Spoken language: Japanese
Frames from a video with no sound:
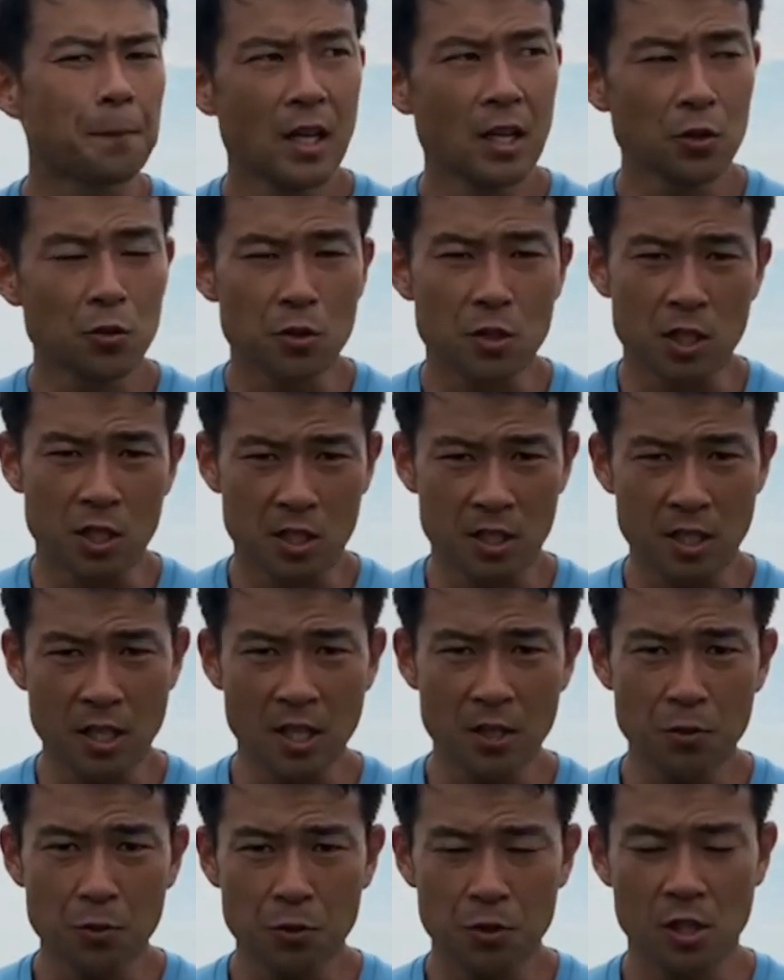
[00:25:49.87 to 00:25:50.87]
あとは姿
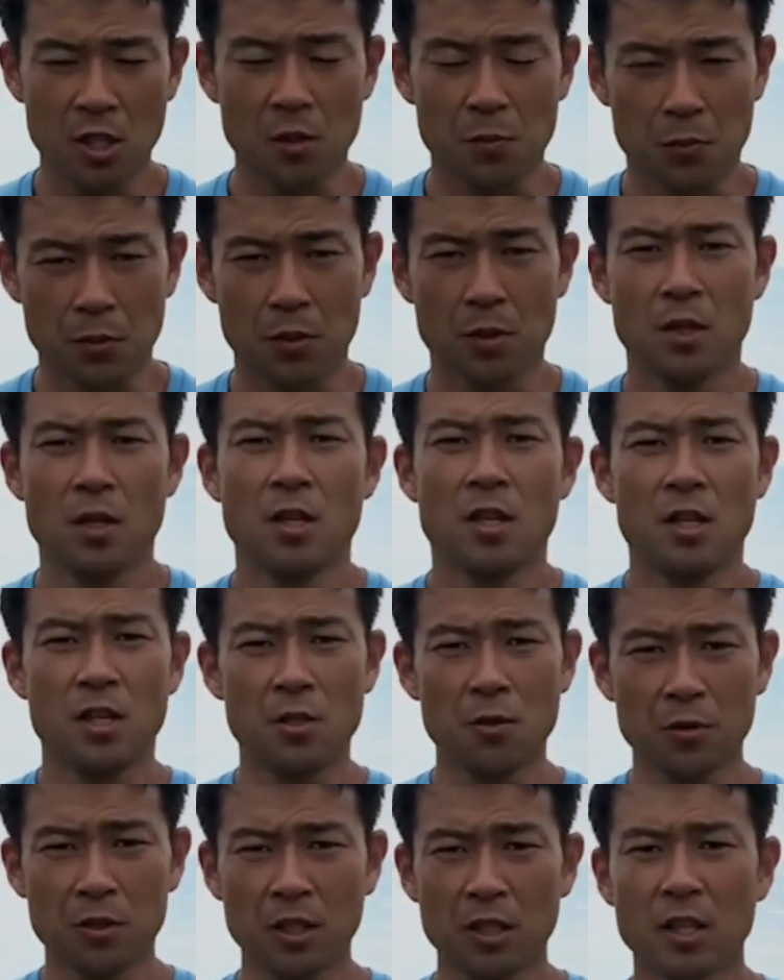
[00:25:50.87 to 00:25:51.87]
勢のキープ、
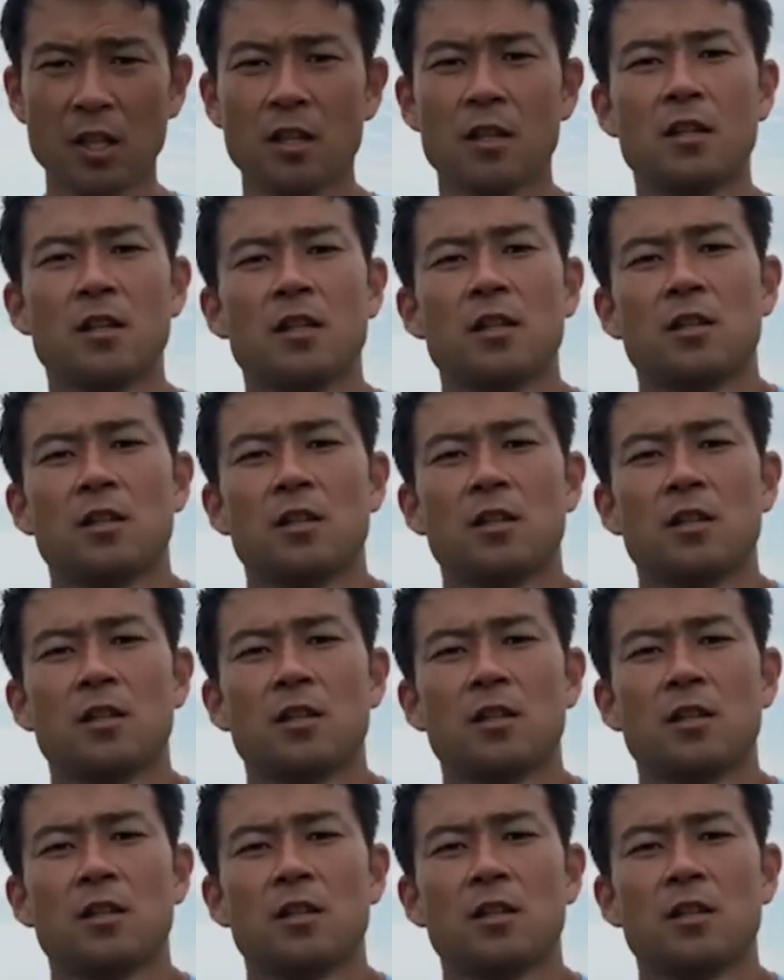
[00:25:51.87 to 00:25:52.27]
いろんなね、